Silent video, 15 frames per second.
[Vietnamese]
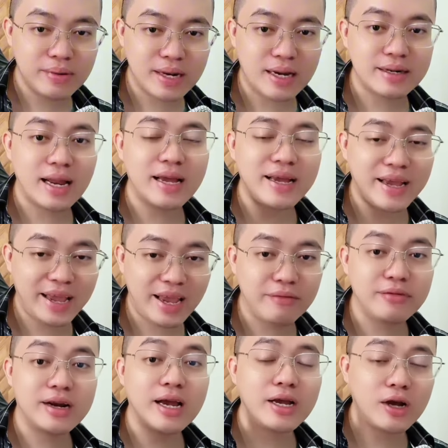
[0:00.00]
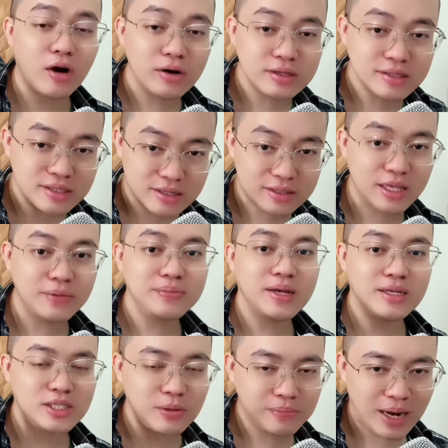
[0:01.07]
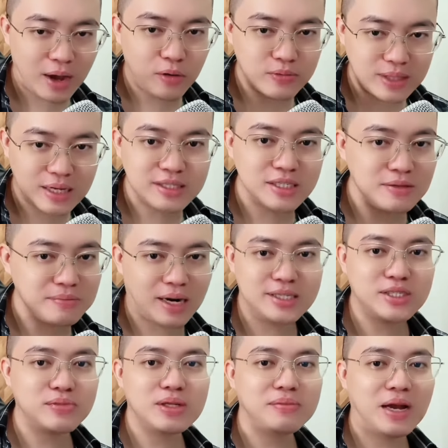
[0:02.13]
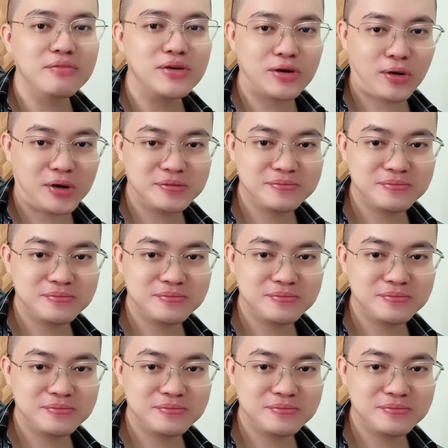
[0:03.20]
mình đang đang khe và đang code trực tiếp nha, shop nào cũng tăng trưởng mạnh trong tháng bảy vừa rồi.